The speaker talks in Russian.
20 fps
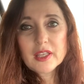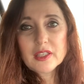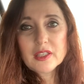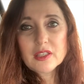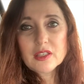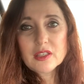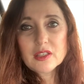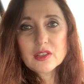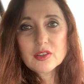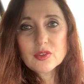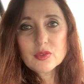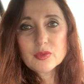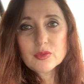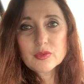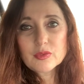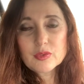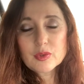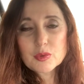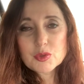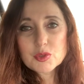И,
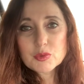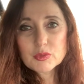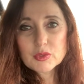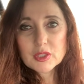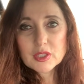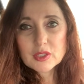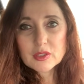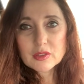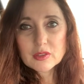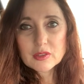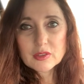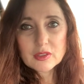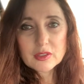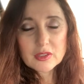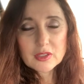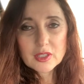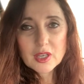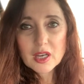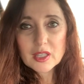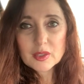в общем-то,
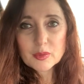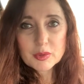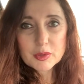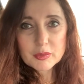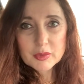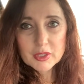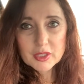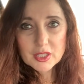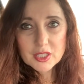я, например,